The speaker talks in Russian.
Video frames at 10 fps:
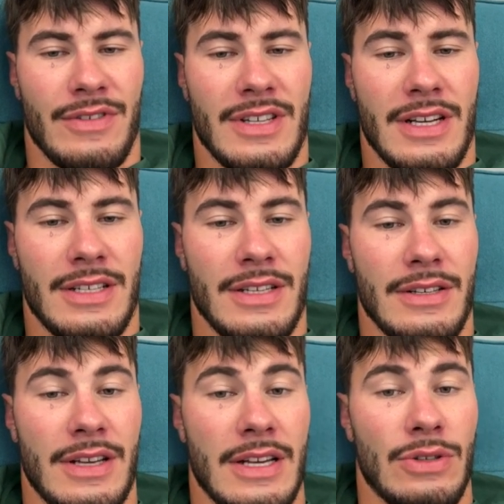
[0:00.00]
Вы
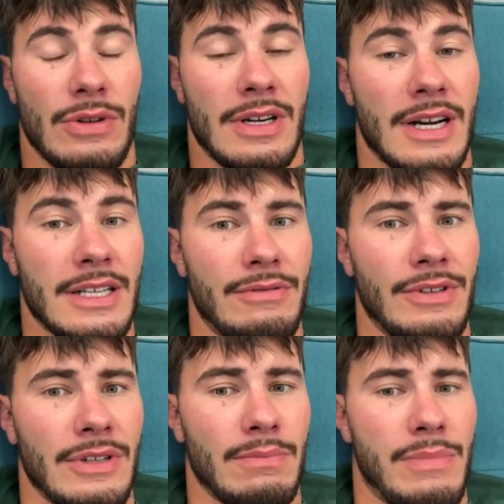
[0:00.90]
знаете, я столько раз
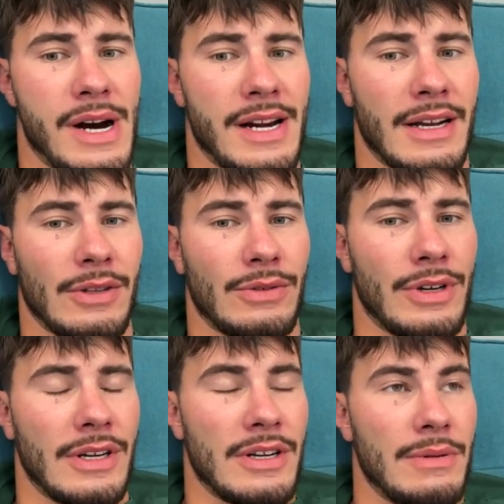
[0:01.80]
видел пары,
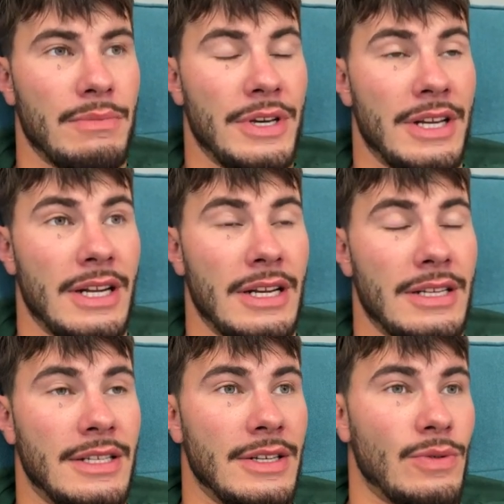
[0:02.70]
которые
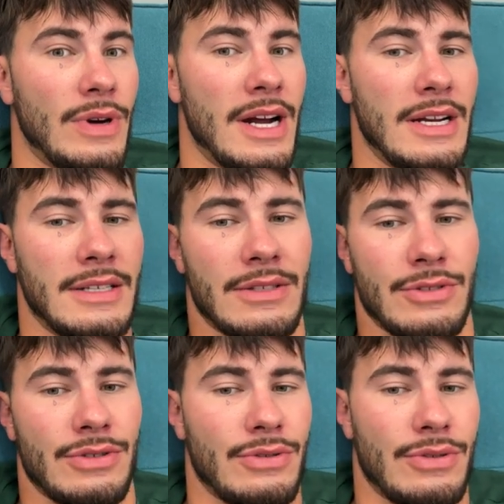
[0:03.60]
мирились и
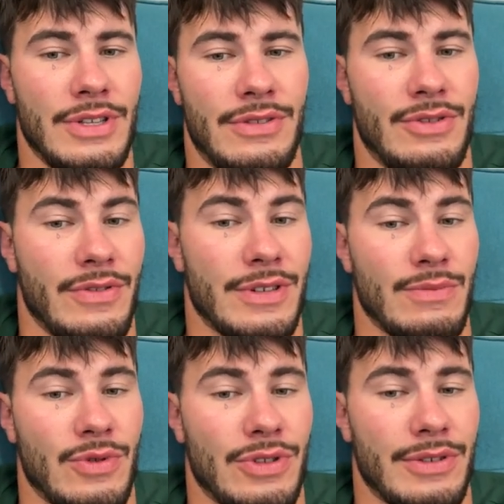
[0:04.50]
ругались, что здесь все
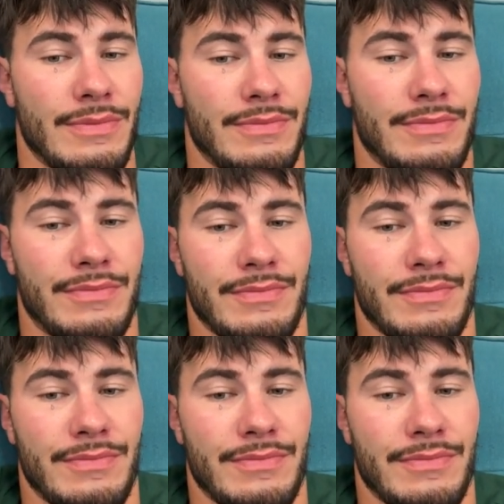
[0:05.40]
возможно.